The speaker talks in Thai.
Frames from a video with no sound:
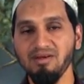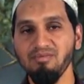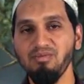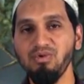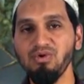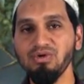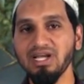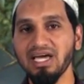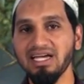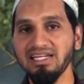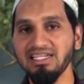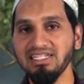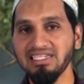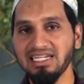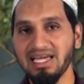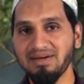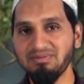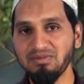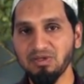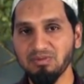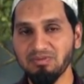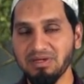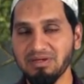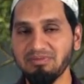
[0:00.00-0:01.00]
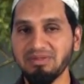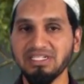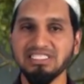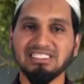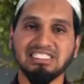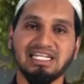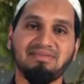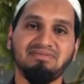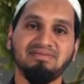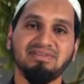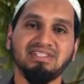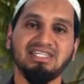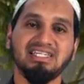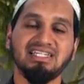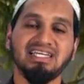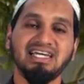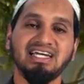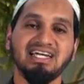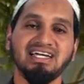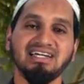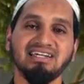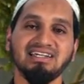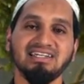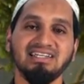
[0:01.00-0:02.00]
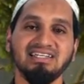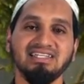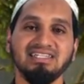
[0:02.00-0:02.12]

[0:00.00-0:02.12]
ผู้ ใด ที่ ทำ อยู่เป็นประจำเนี่ยนะ ฮะ